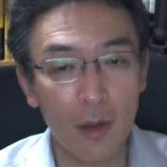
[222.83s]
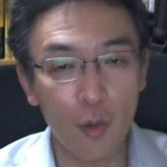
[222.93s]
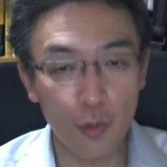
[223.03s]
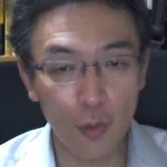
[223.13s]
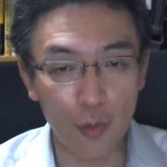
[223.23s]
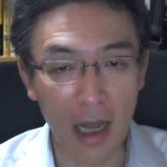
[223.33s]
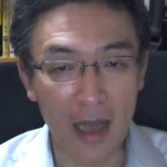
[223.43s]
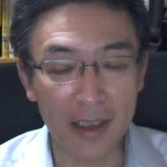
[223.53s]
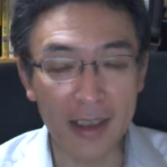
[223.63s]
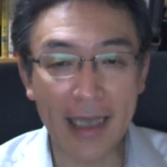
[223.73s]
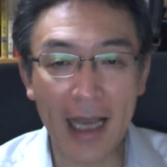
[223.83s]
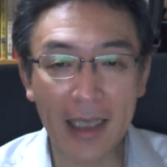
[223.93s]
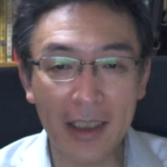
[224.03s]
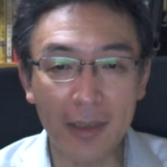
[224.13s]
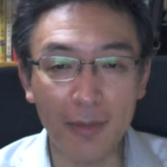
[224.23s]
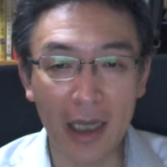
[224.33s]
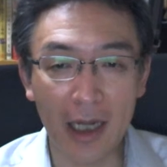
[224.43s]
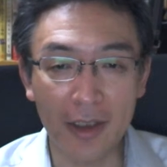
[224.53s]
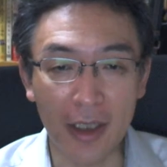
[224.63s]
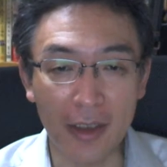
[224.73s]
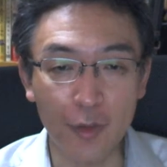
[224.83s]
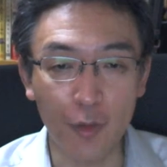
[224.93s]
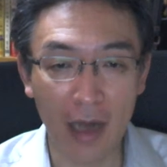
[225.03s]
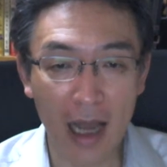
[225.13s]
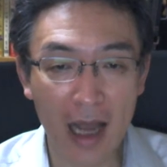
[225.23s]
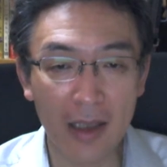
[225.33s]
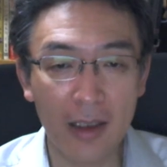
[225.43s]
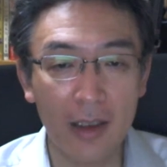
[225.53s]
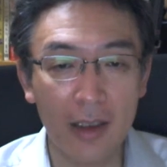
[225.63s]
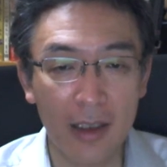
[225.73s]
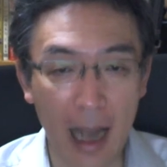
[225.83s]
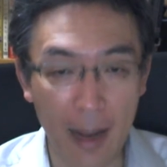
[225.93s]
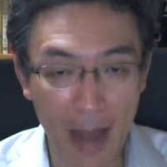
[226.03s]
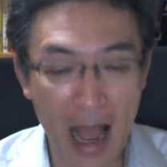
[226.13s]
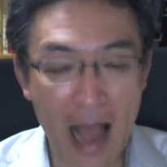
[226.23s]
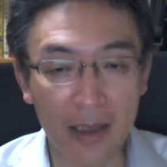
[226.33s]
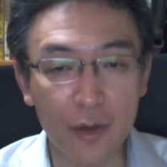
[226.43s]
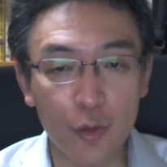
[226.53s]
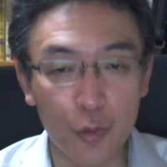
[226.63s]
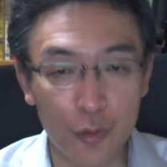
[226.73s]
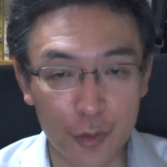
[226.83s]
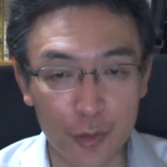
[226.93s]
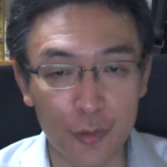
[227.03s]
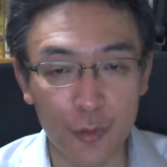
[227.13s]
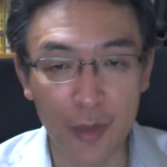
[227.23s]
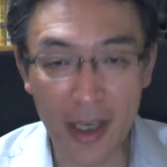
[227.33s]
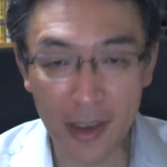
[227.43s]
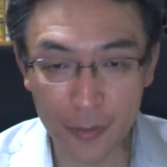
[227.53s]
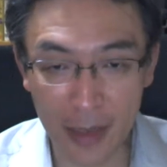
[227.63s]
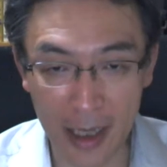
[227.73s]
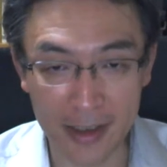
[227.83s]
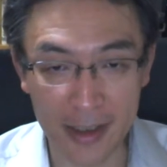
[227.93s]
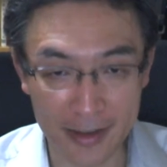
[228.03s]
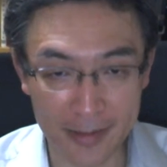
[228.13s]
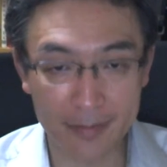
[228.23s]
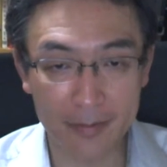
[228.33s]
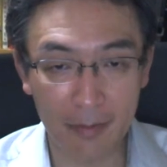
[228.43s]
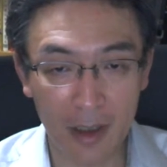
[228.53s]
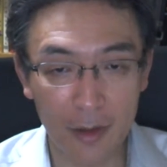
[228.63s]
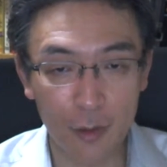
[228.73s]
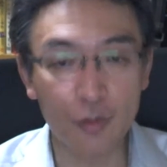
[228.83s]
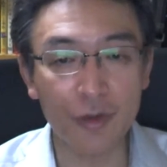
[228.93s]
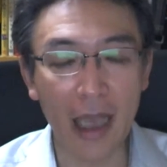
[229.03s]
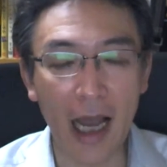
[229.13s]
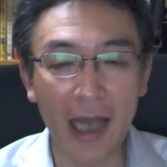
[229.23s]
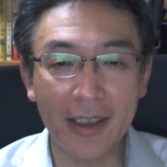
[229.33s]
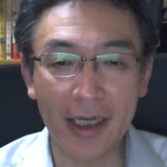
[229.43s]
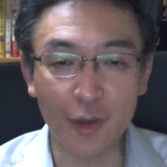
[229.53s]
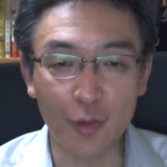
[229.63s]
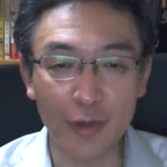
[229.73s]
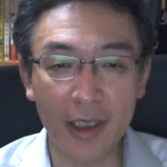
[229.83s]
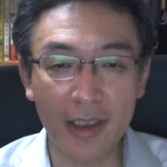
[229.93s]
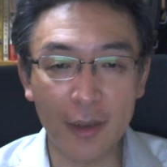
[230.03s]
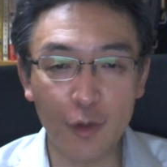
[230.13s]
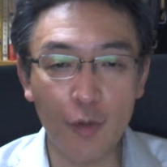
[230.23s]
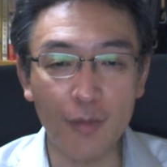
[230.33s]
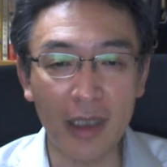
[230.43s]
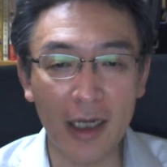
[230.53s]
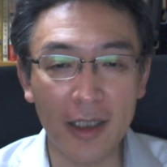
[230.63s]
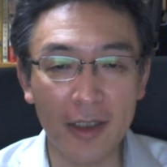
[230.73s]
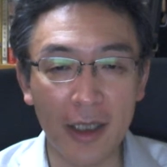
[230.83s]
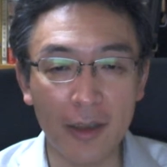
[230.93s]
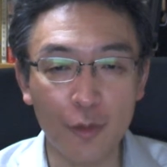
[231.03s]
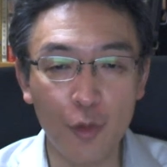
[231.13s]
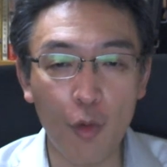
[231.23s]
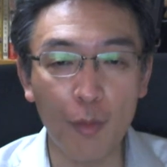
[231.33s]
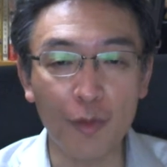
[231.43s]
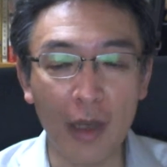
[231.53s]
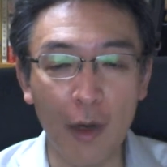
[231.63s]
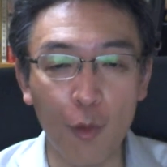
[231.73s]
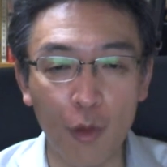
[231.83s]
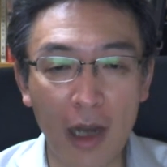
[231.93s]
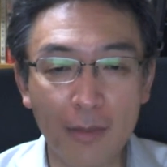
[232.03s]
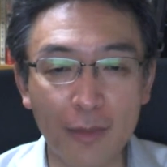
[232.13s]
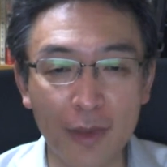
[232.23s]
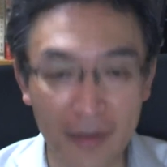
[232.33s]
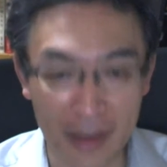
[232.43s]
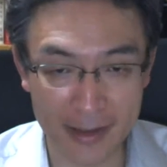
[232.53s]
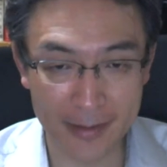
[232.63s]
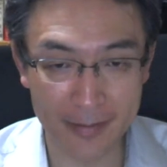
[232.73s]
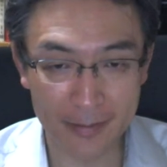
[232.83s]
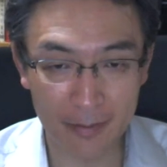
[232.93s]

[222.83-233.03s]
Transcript: この他、意外に見られているのが、カバン、靴、ネクタイです。特に相手が女性だと見られていると思った方が無難です。